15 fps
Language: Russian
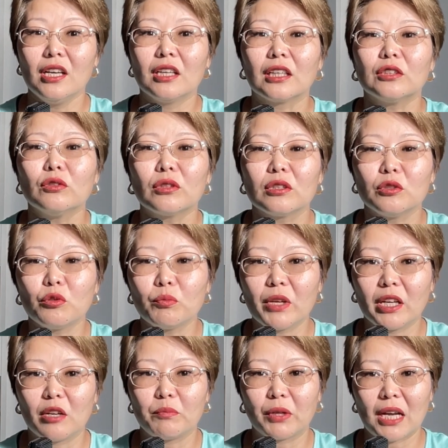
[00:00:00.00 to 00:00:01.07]
которые не
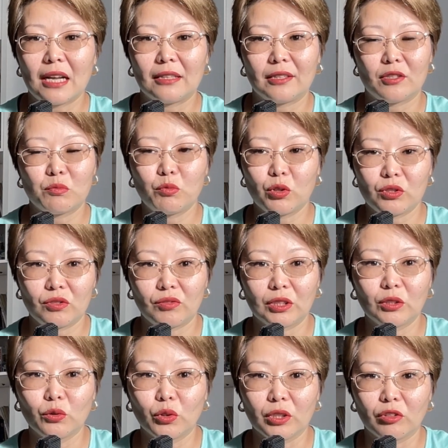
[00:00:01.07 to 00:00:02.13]
умели правильно использовать
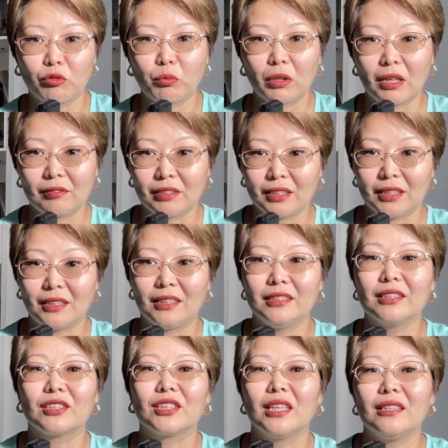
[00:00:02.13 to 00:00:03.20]
ноги в плавании и
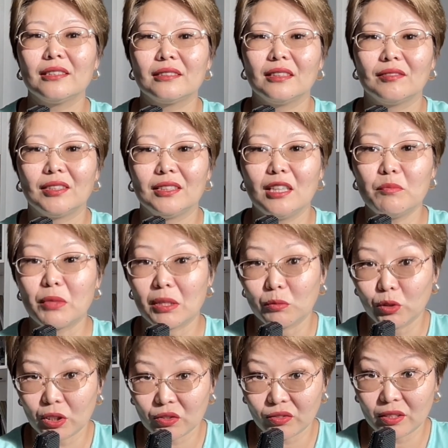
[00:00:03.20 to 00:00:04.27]
держались на воде
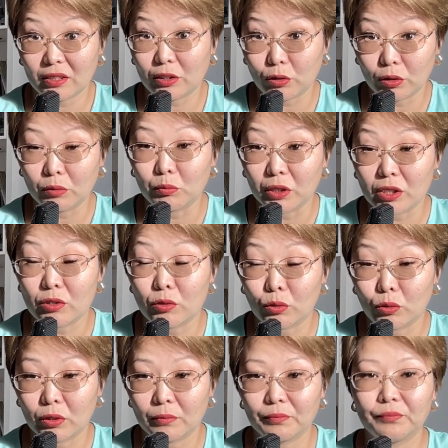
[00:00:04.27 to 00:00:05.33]
преимущественно за счет мышц
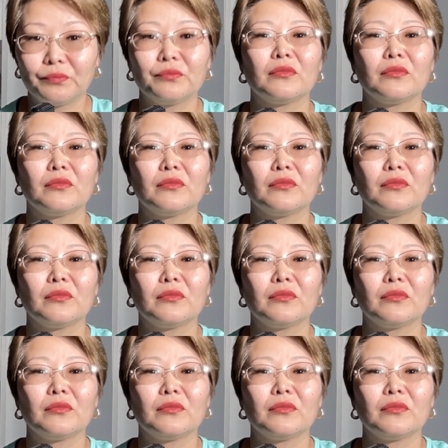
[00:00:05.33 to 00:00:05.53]
рук –